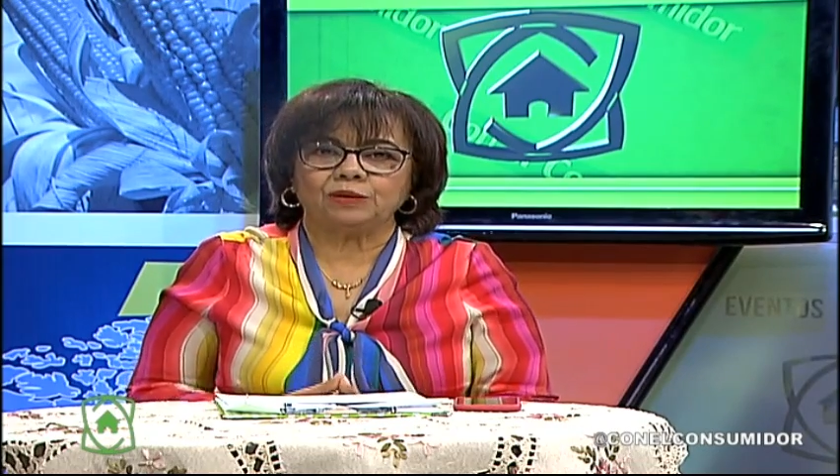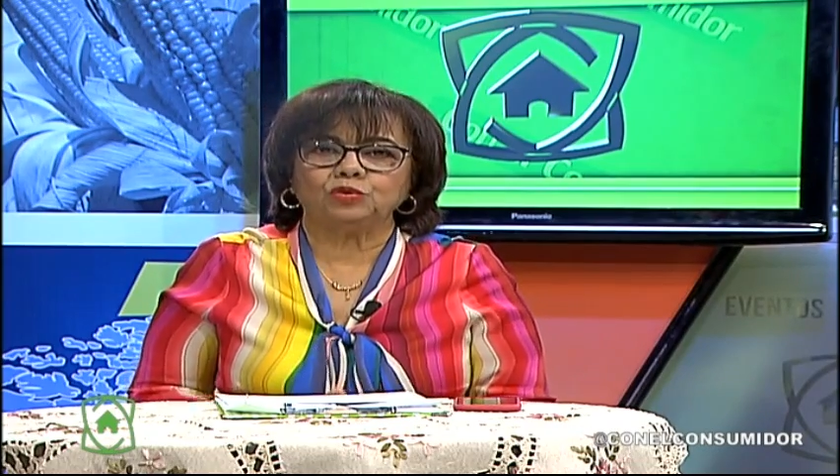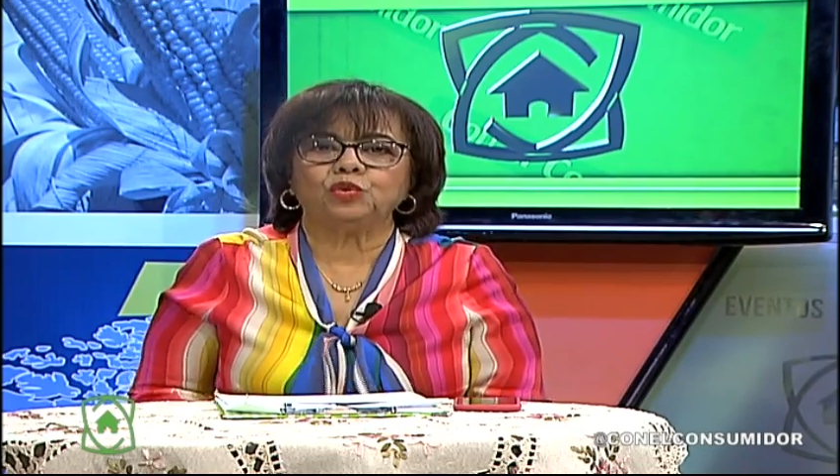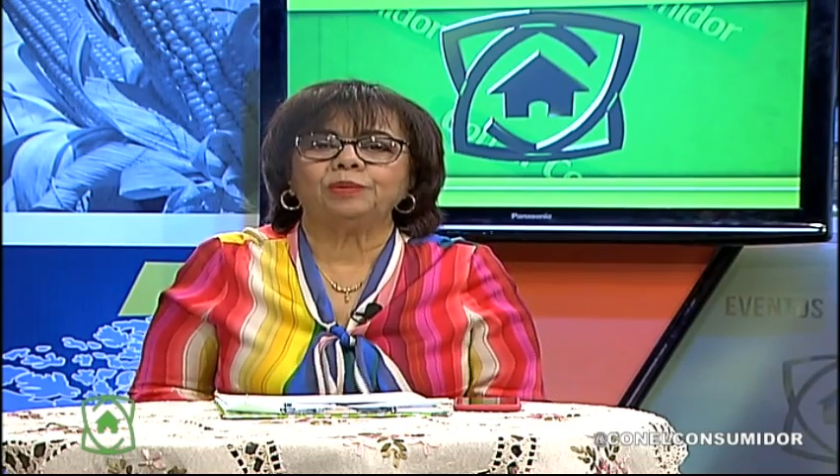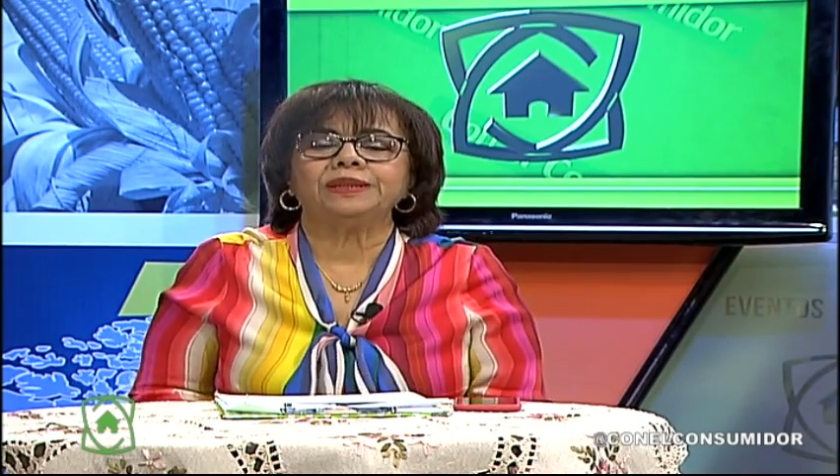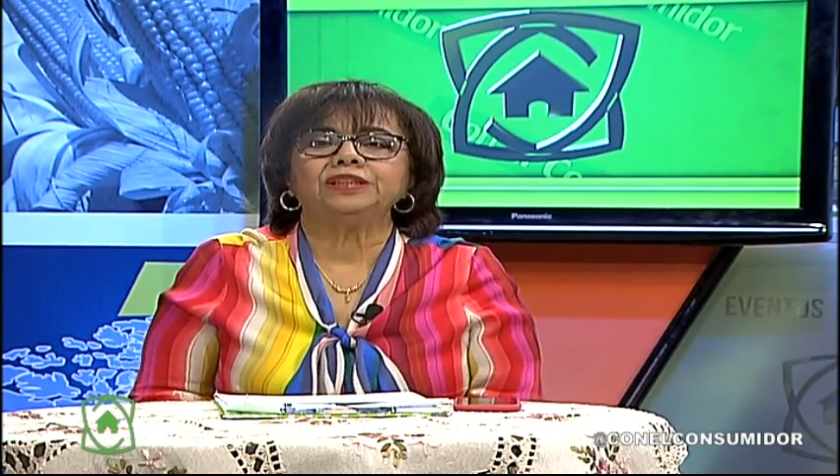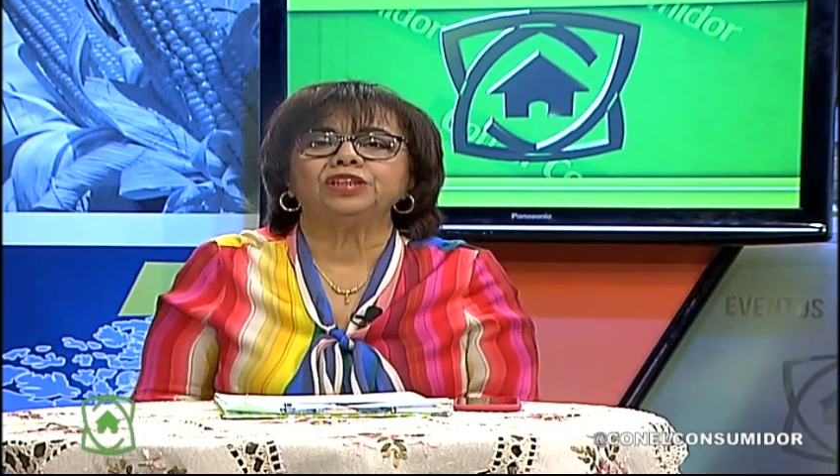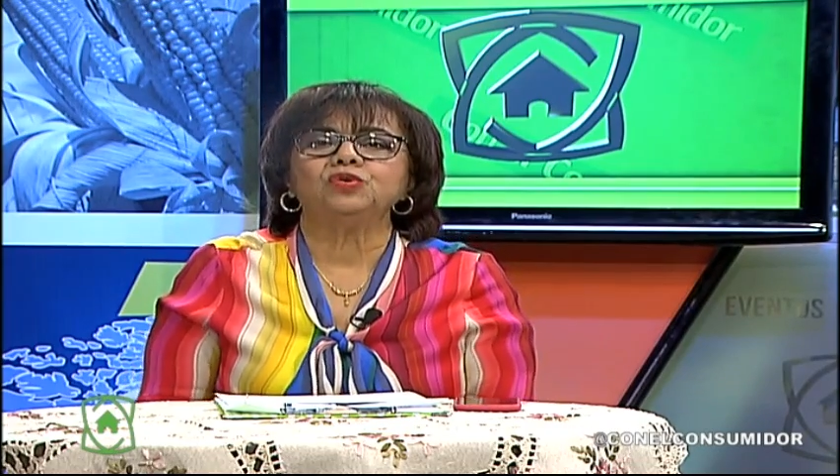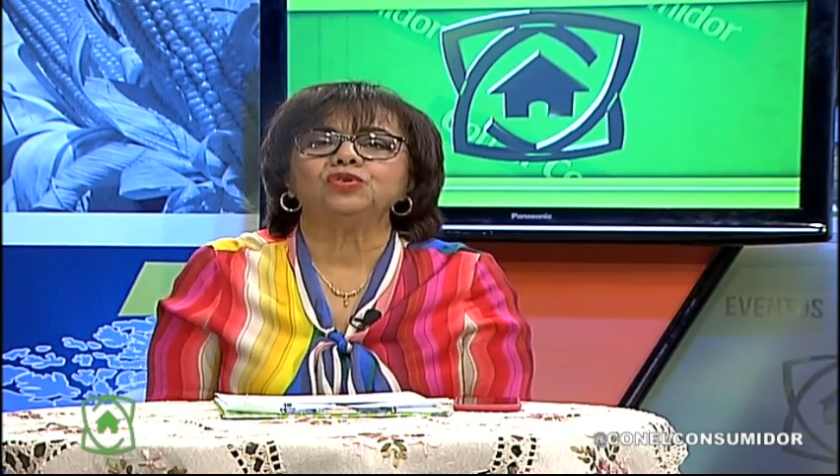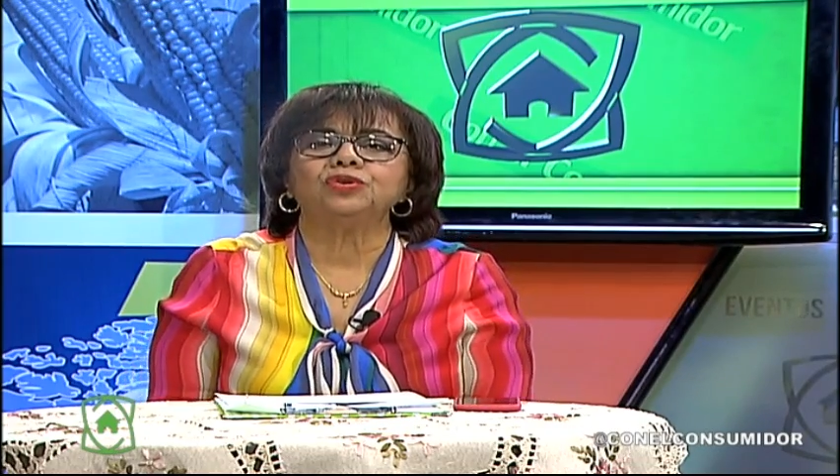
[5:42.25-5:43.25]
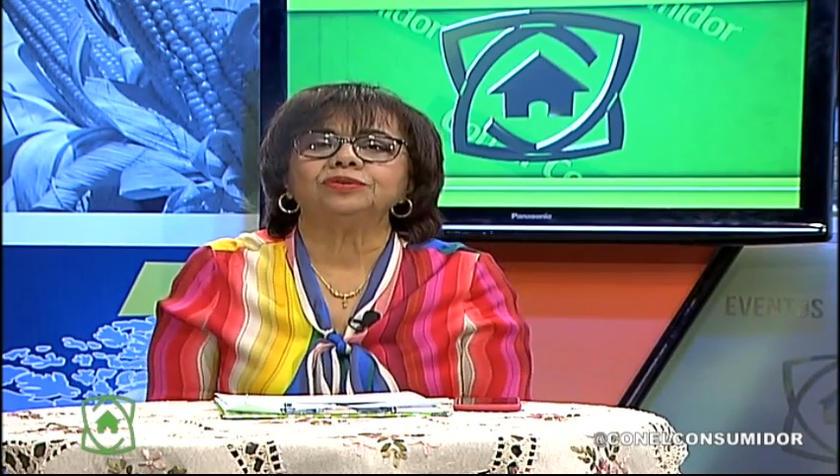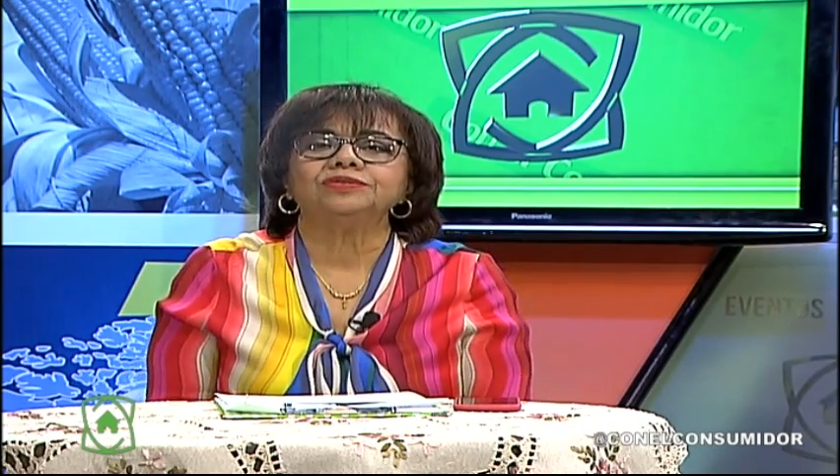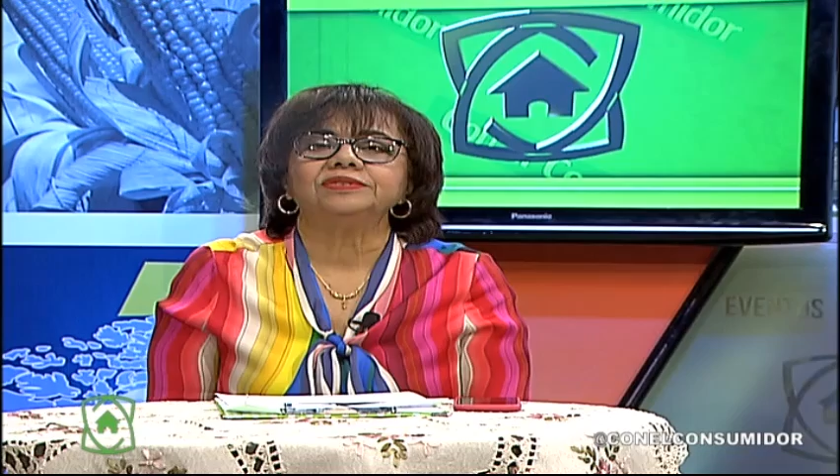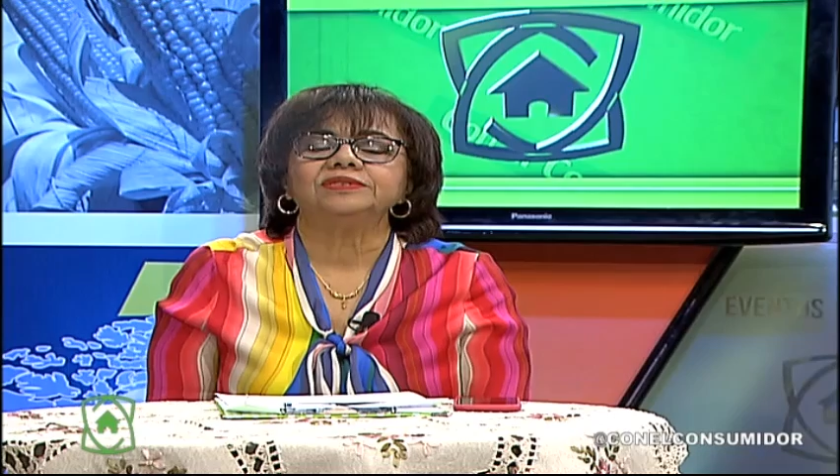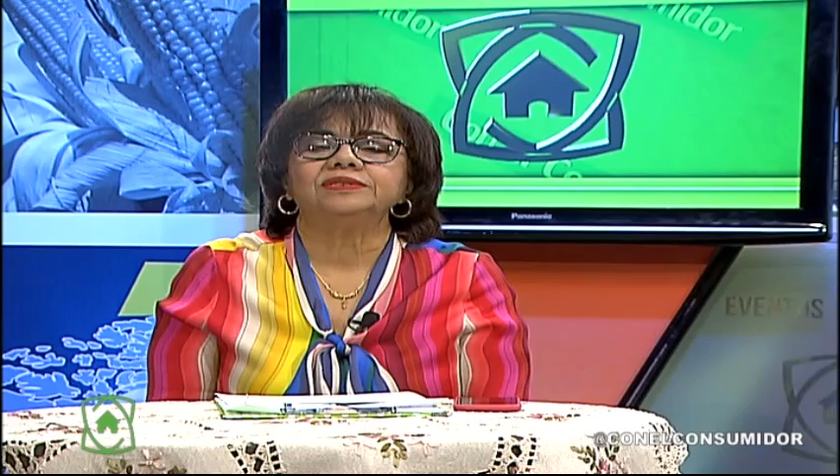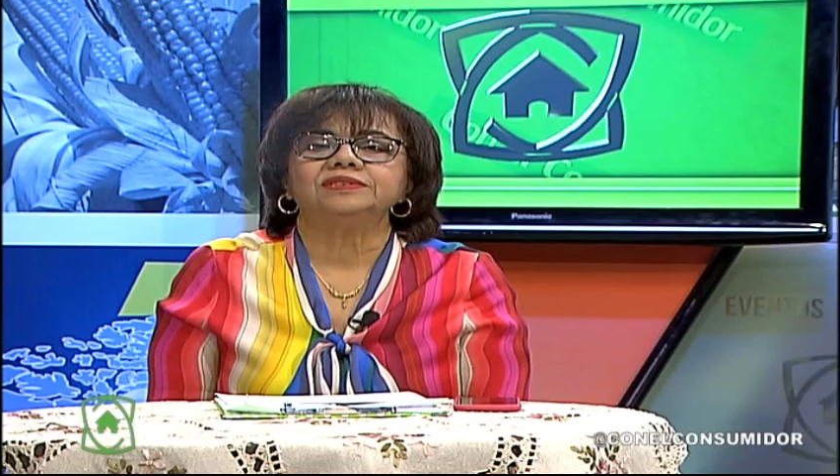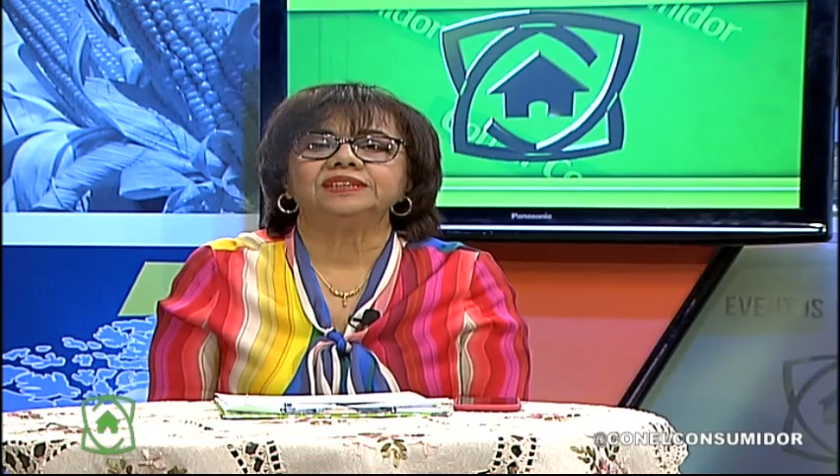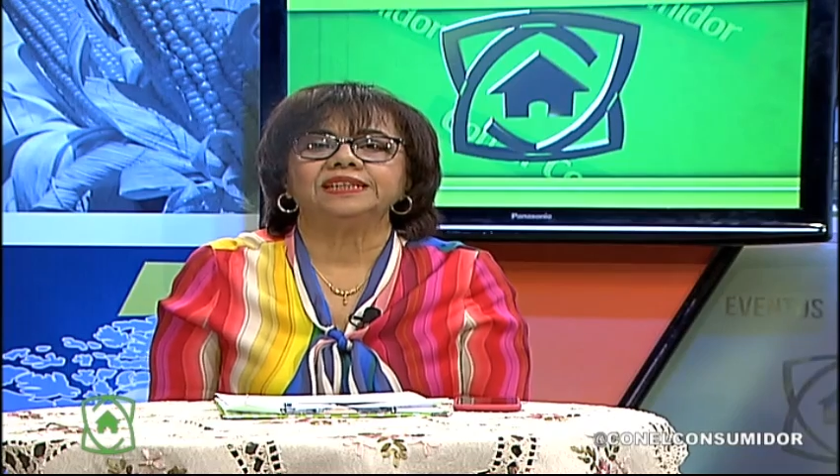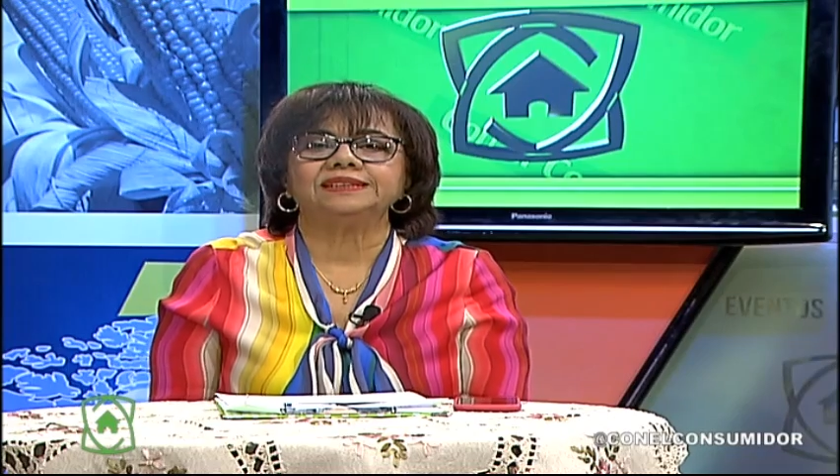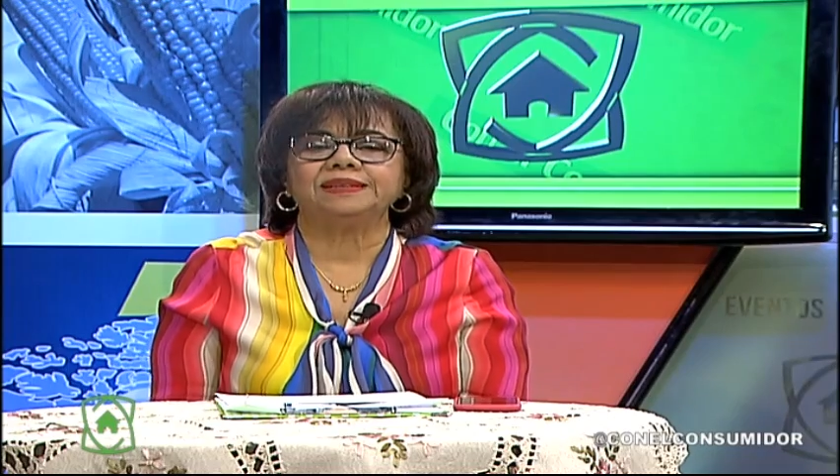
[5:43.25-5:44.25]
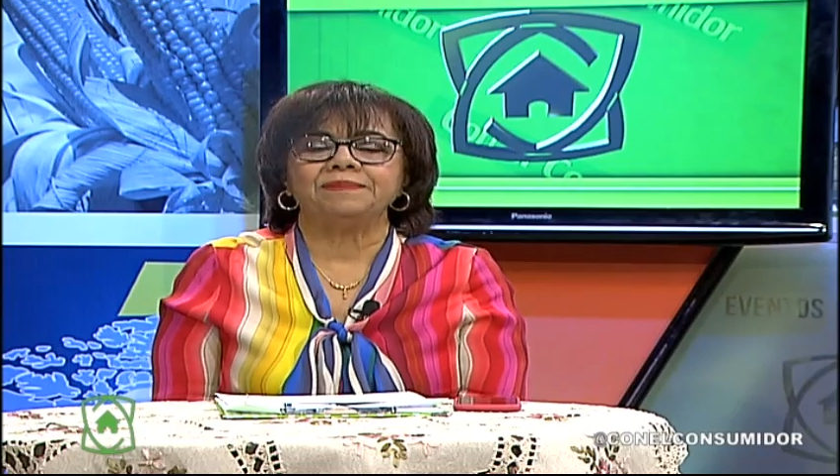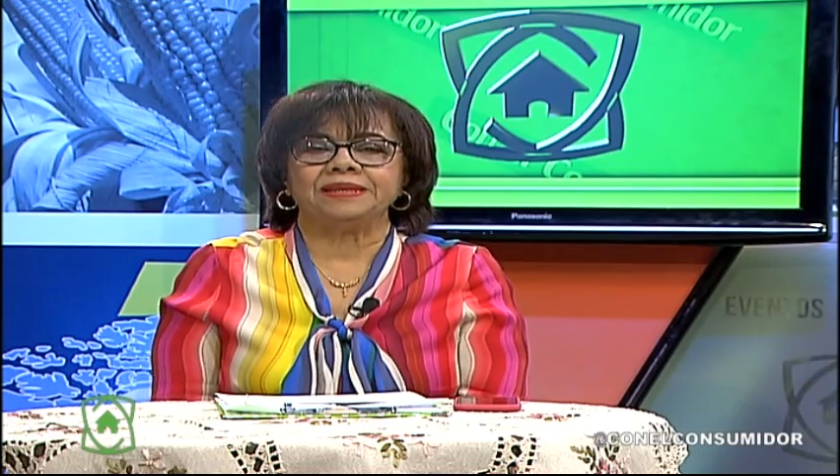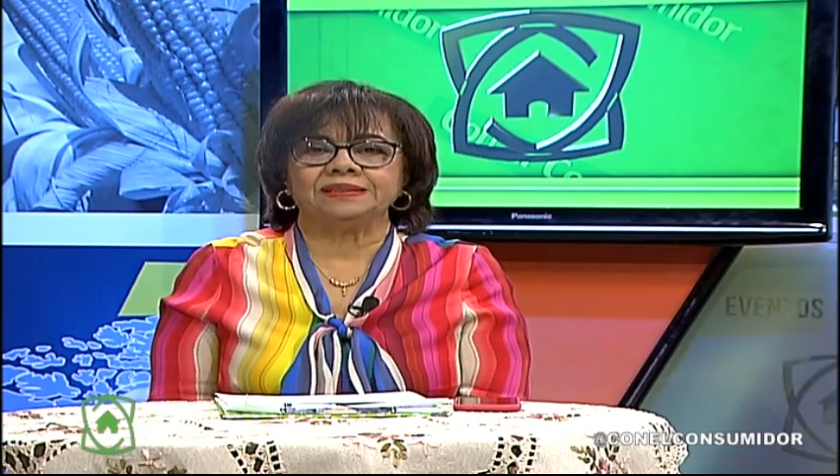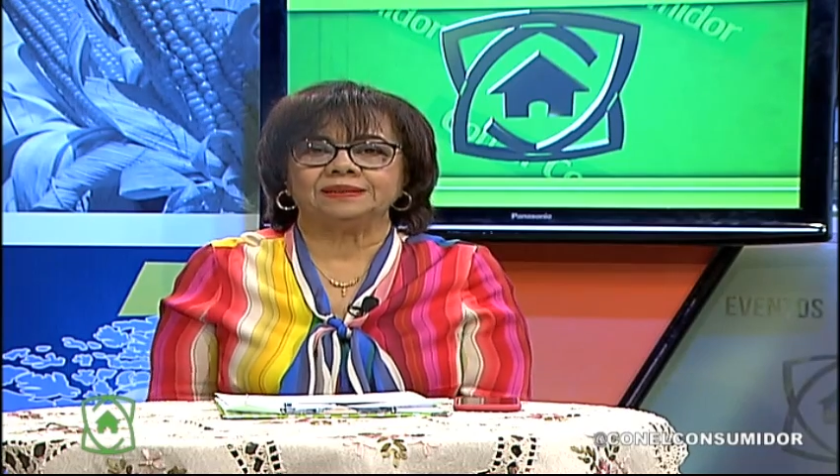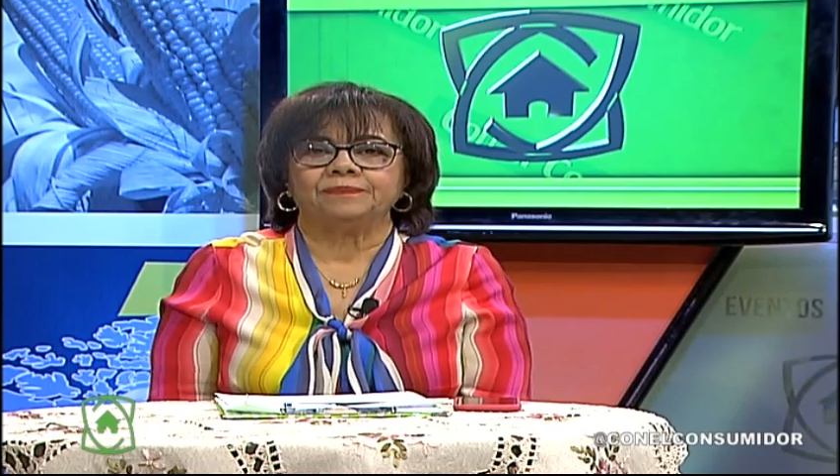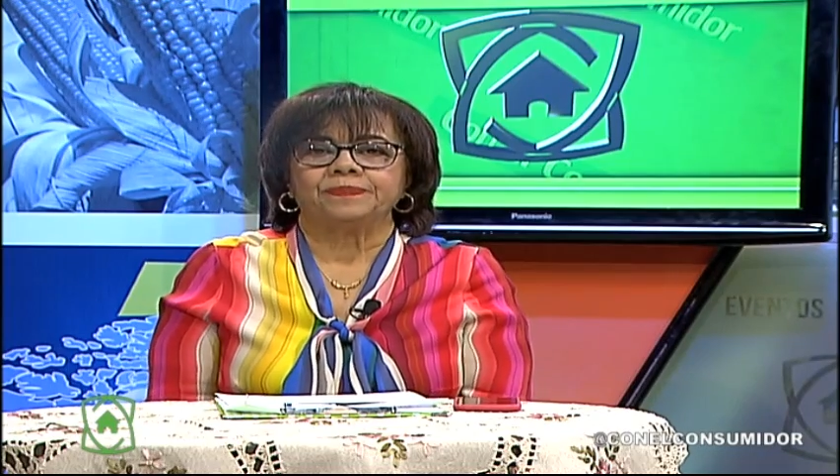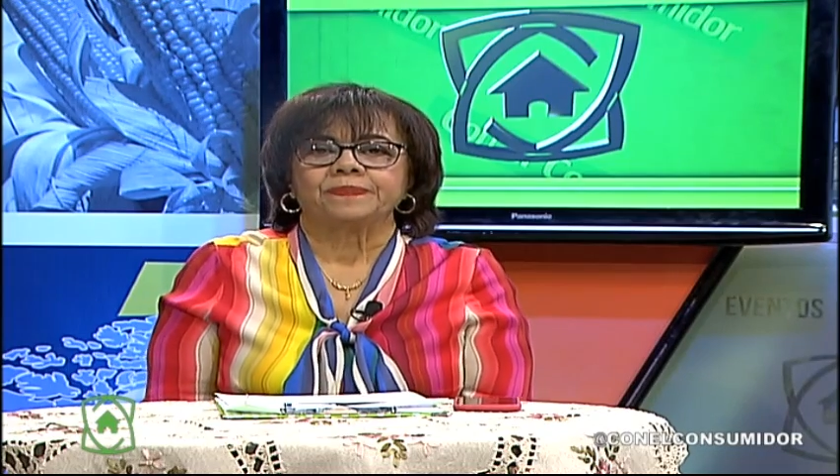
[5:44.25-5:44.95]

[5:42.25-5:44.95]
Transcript: Nosotros el 21 de este mes